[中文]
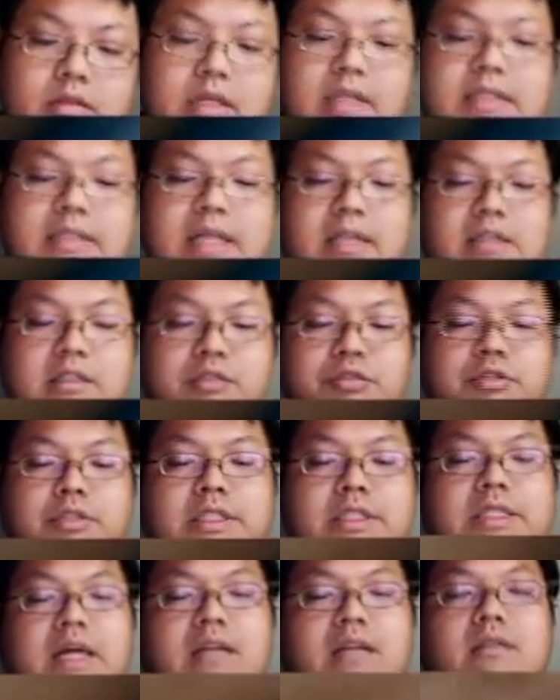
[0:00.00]
那这样子去
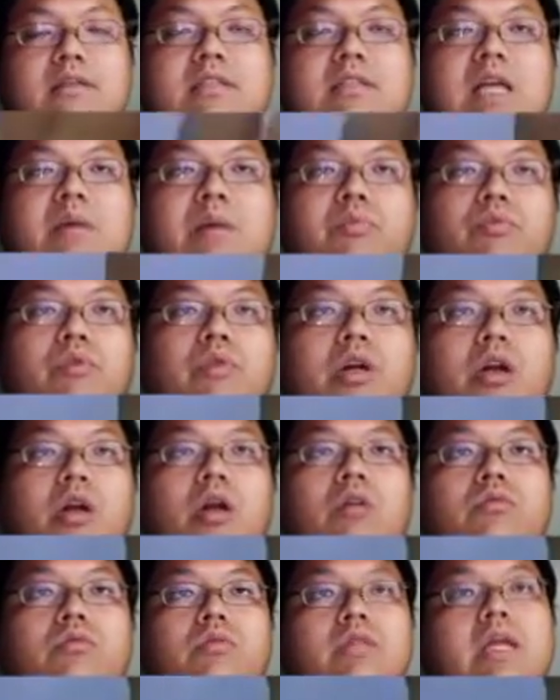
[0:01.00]
想呢，才不会
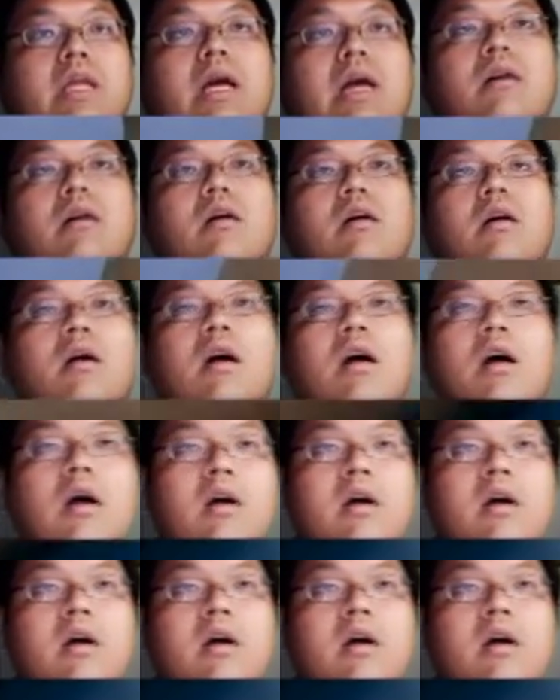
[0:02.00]
漏掉哈。